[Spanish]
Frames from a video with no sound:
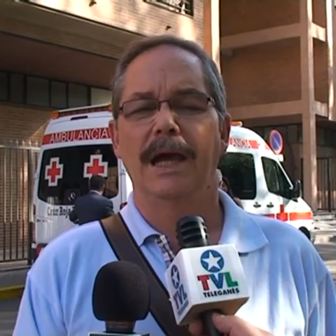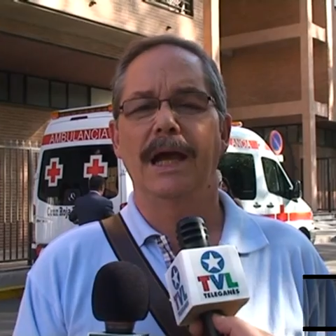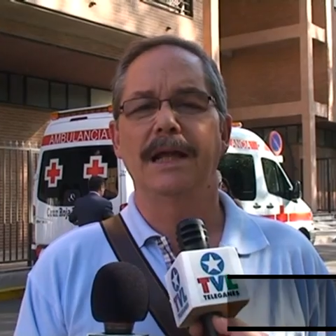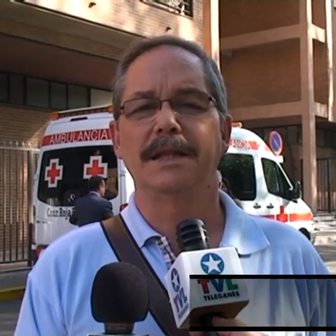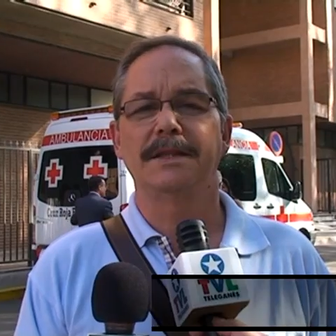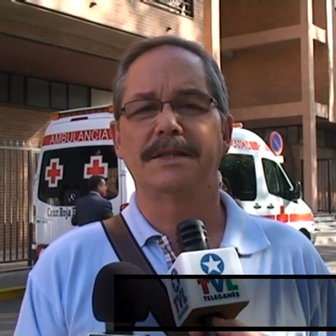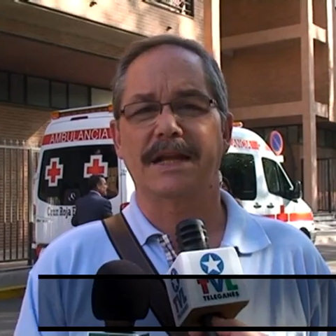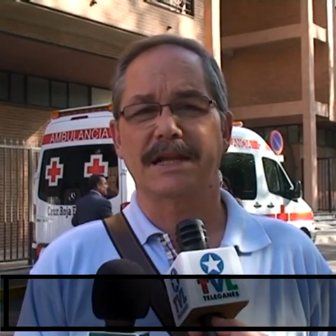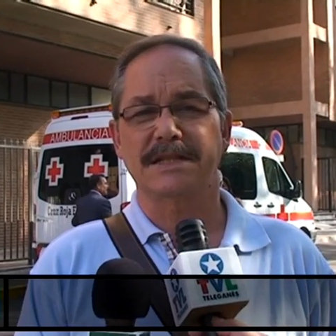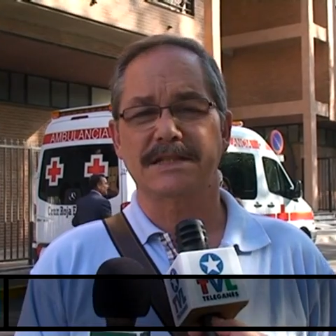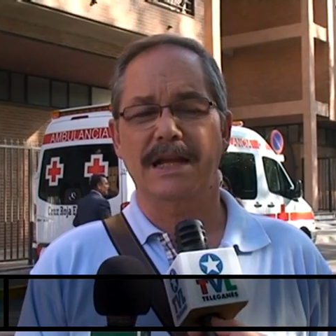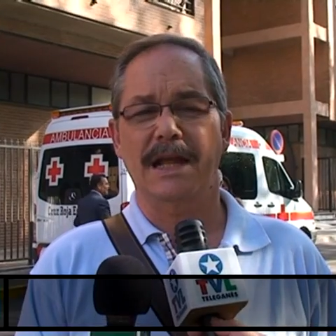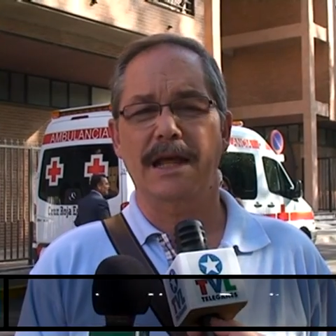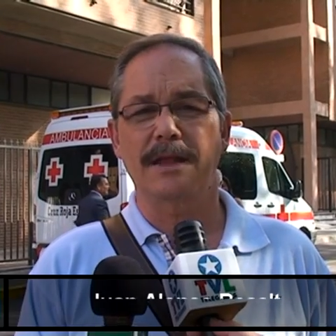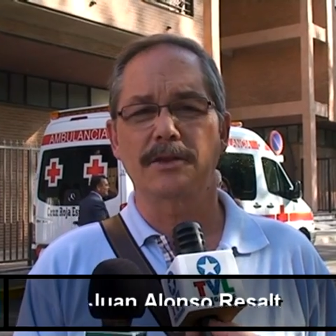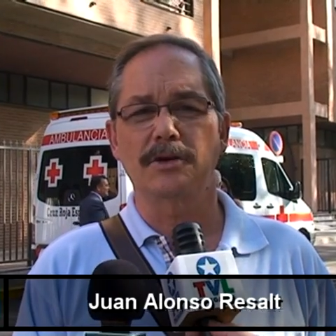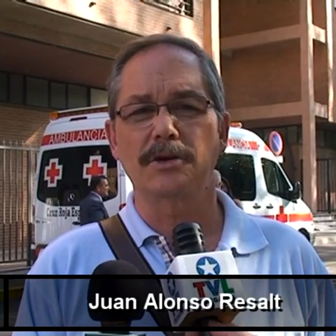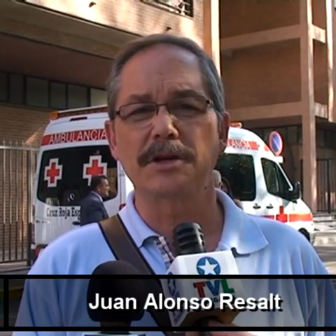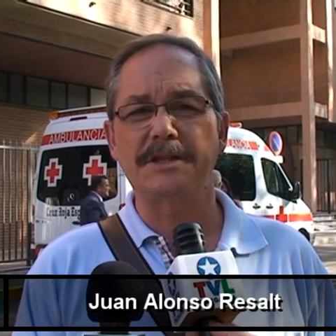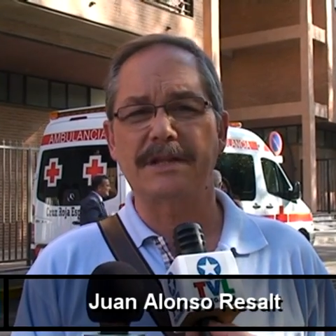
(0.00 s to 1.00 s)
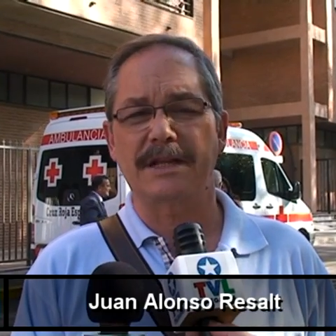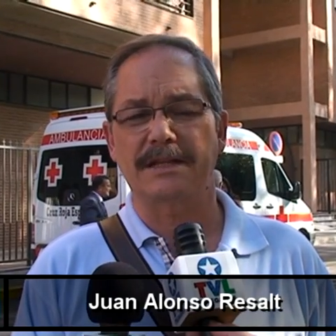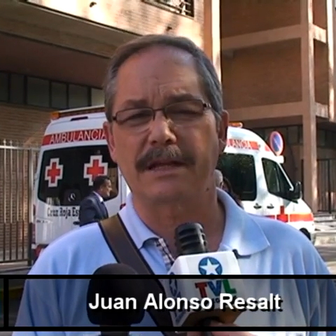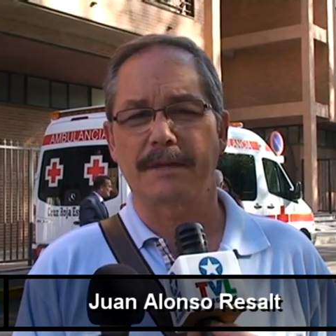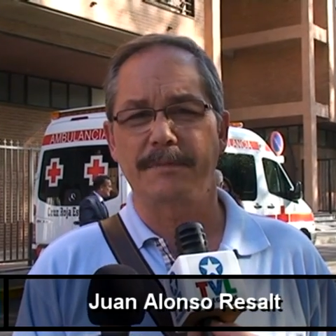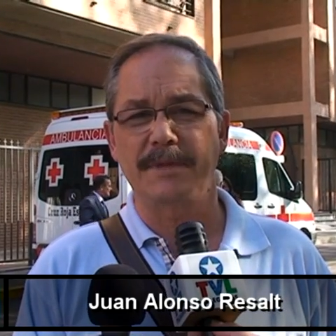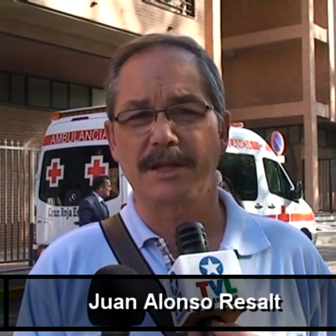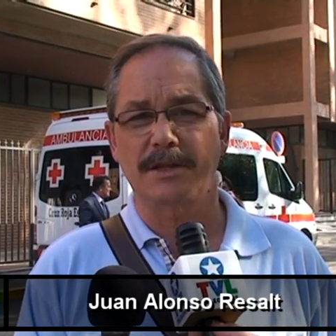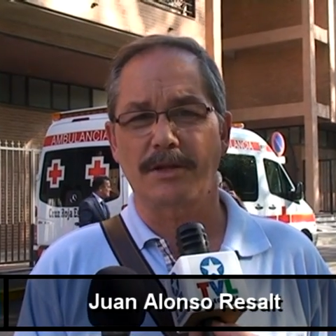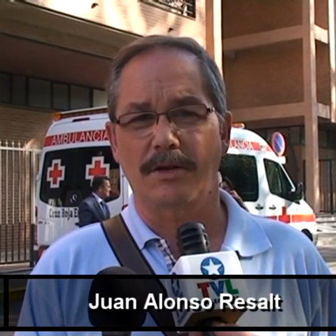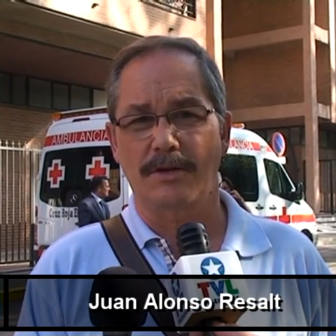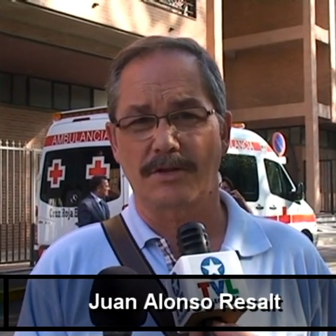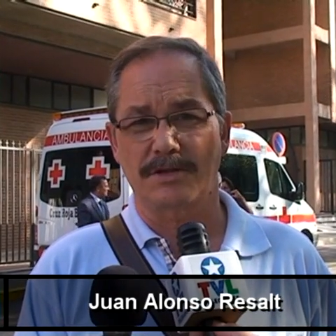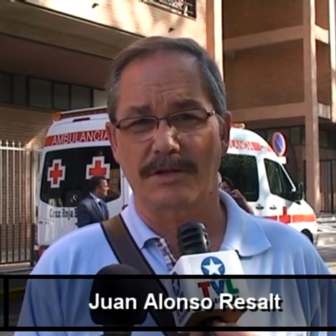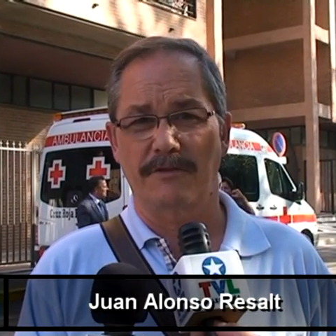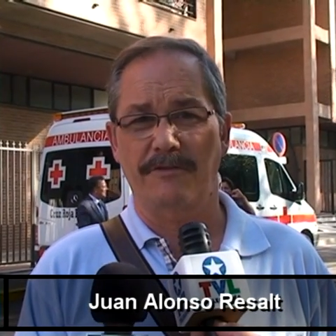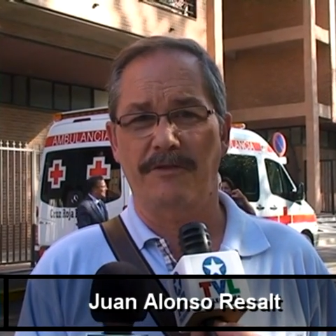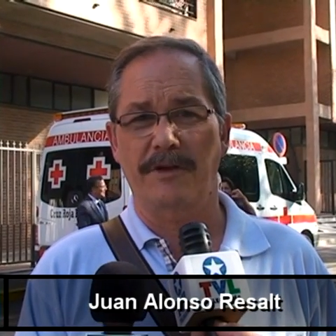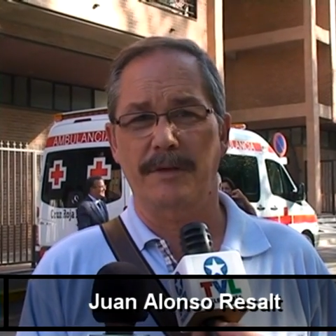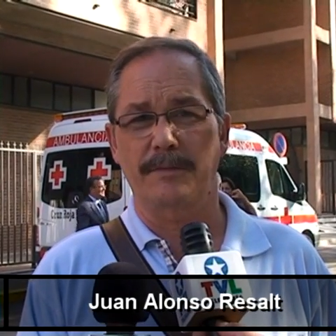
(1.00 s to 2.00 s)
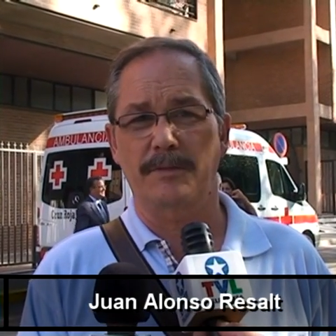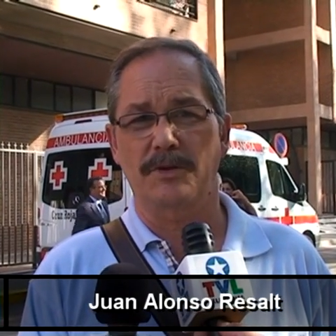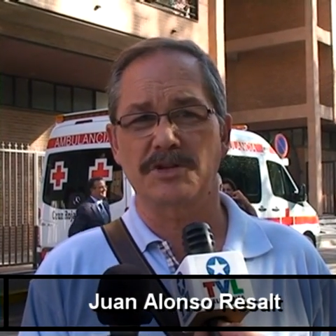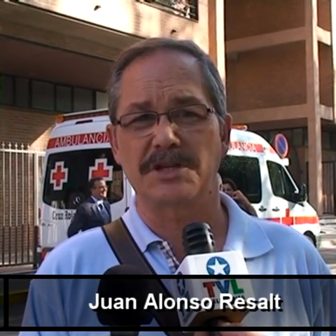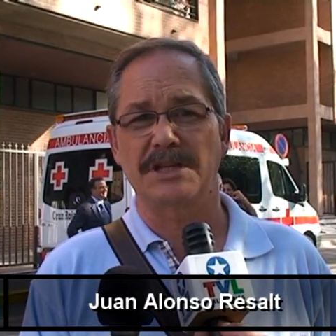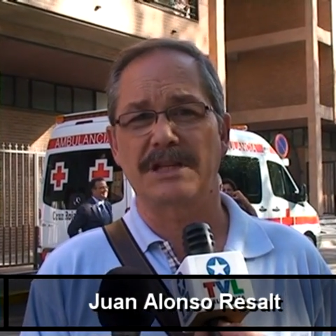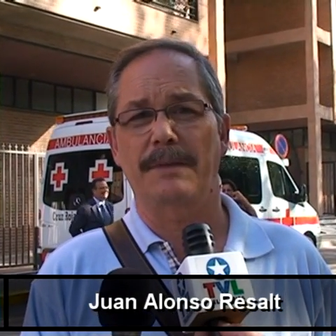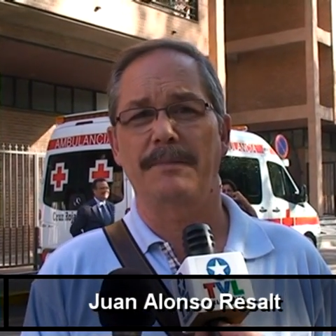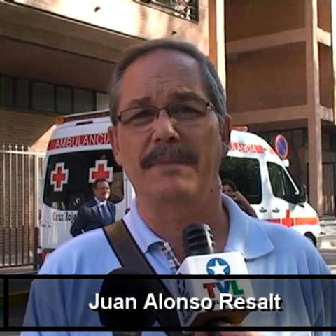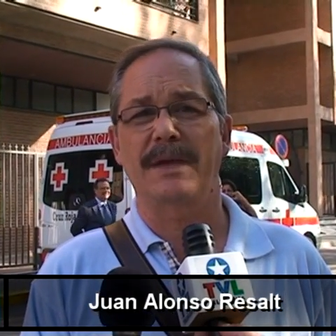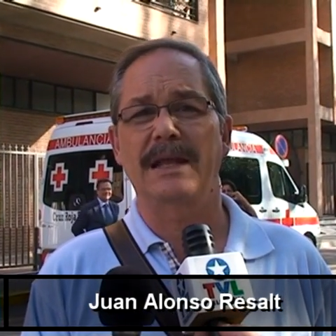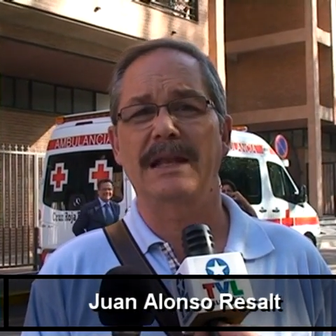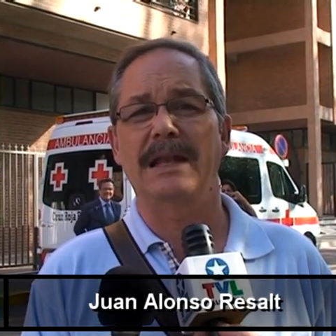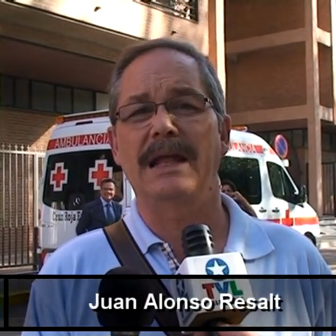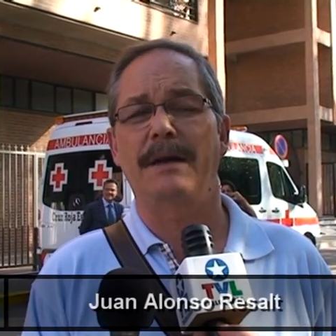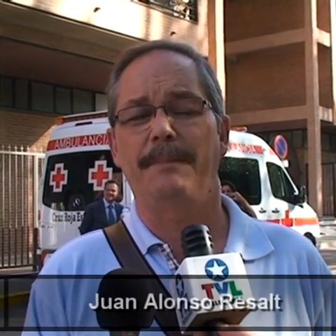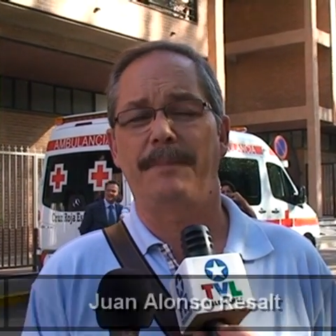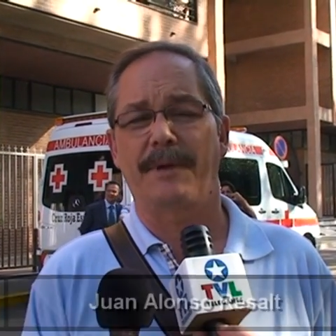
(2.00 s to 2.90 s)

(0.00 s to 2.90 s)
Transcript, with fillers: El traslado y tratamiento de los enfermos y también la